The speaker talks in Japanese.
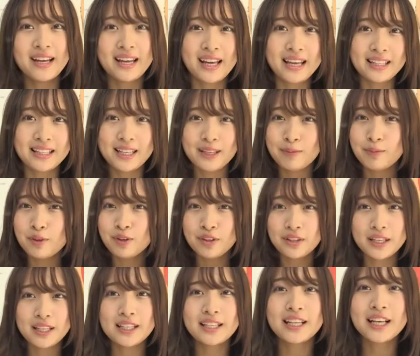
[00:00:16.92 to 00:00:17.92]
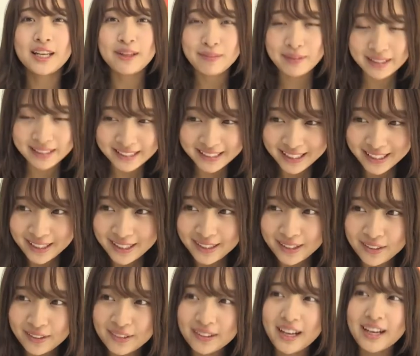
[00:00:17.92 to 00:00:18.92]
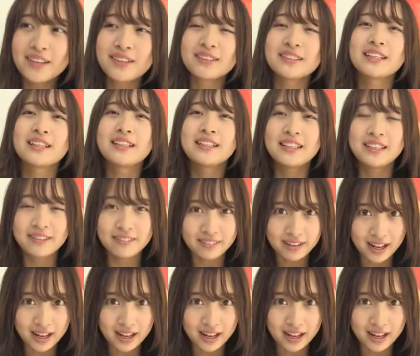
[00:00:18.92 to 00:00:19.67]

えー、DVD になります今回の作品